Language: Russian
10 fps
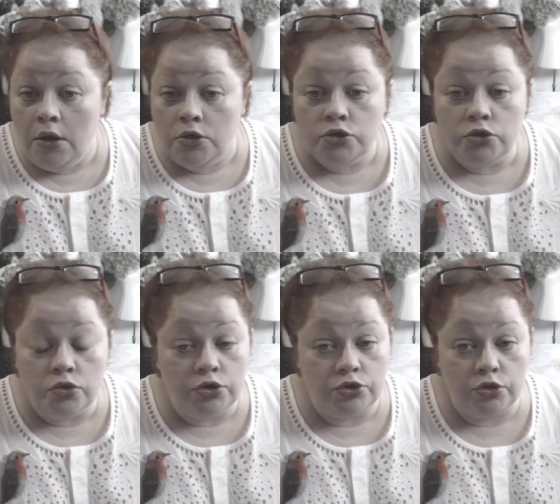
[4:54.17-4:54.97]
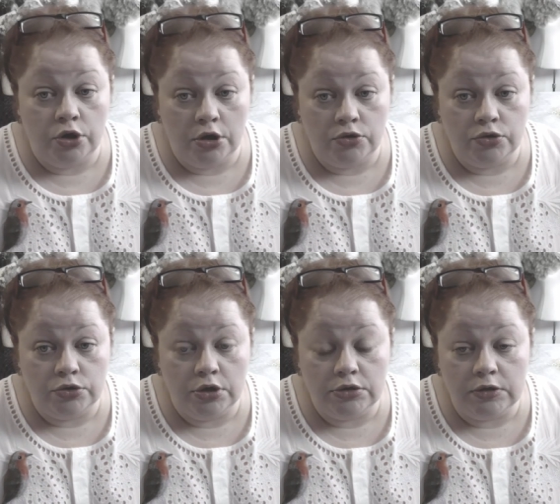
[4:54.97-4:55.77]
Что еще я хочу
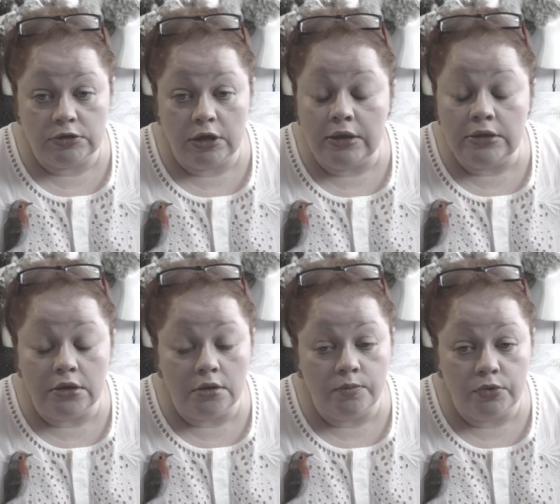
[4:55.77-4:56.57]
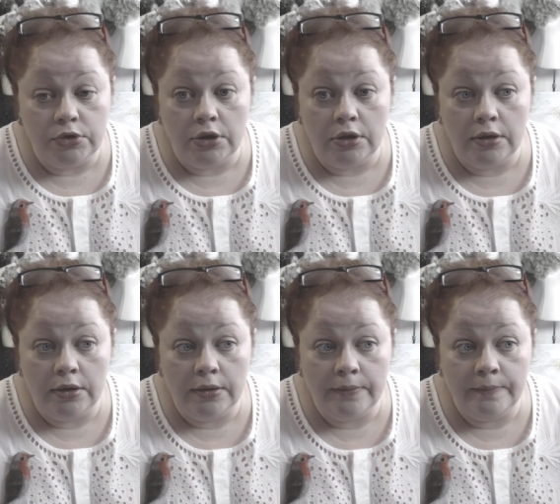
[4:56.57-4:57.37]
сказать? Это работа
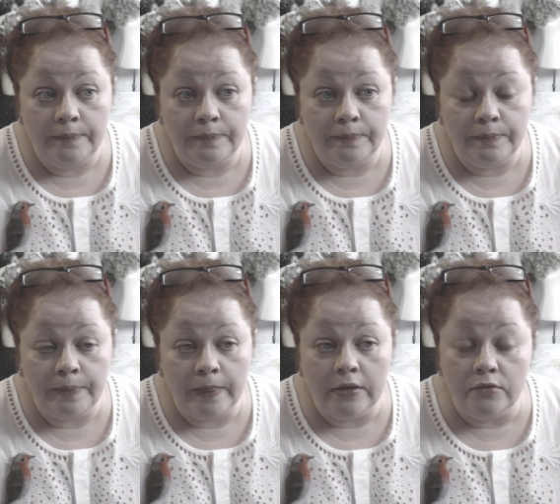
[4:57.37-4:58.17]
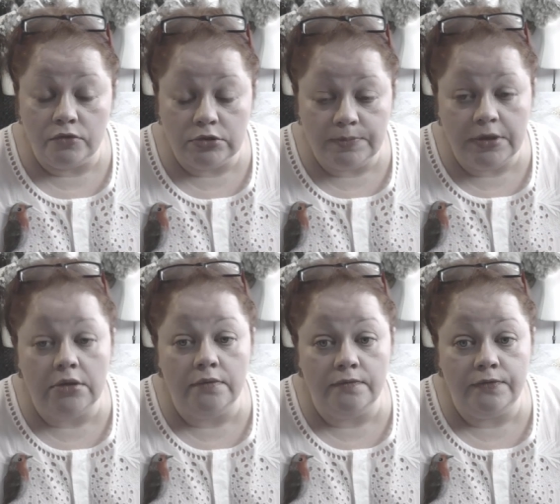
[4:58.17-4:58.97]
ну, вот с
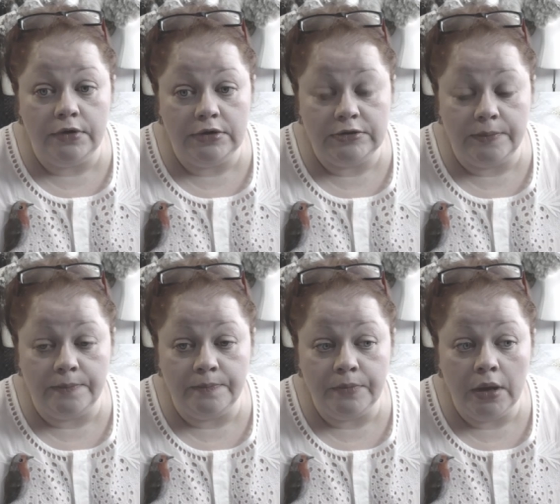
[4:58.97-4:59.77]
белым флисом.